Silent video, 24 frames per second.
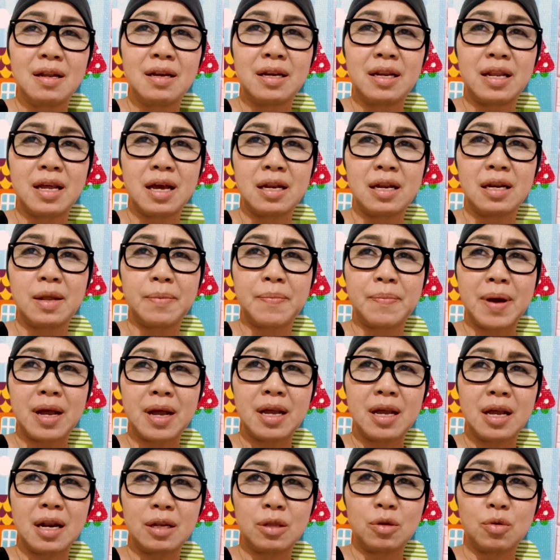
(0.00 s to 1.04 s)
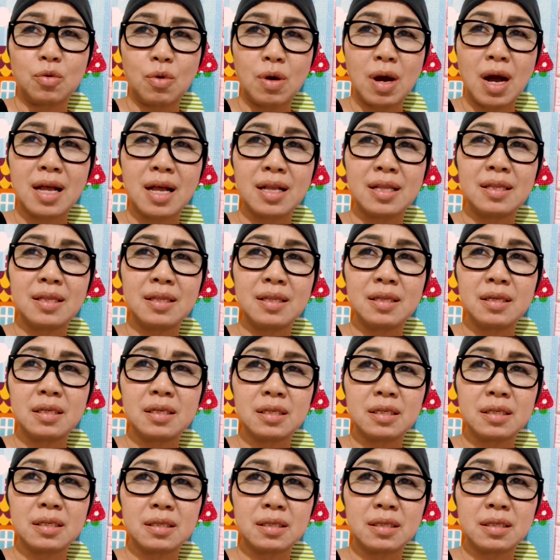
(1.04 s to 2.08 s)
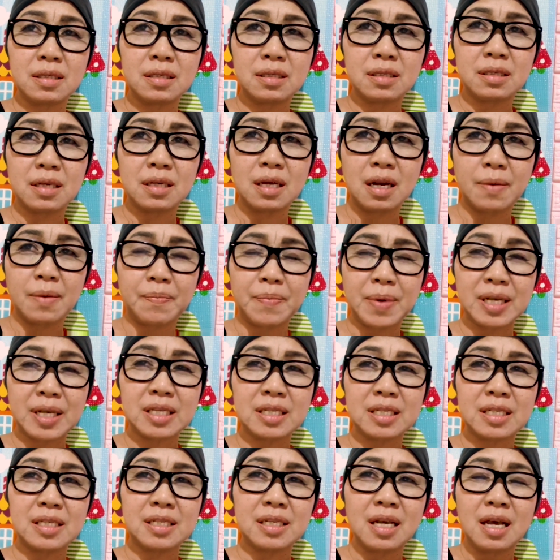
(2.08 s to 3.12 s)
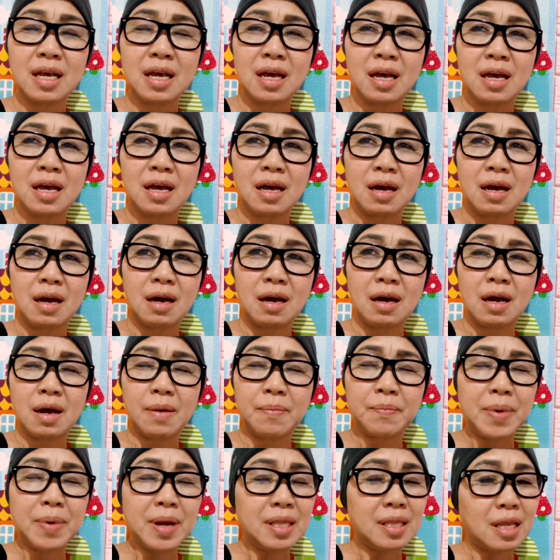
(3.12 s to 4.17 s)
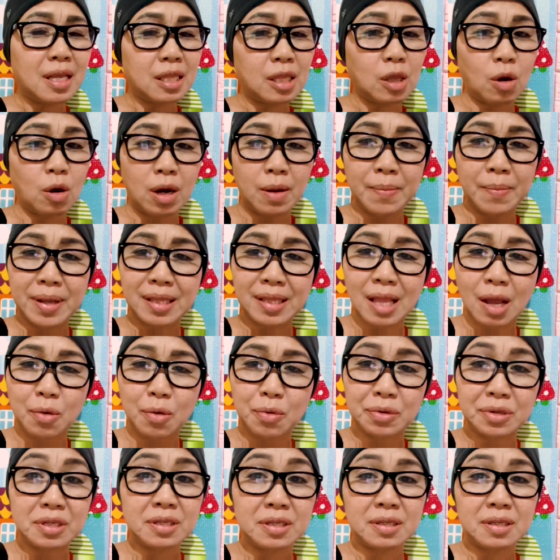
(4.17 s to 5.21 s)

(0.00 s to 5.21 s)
Dia dipanggil Tuhan selama eh, empat atau lima tahun.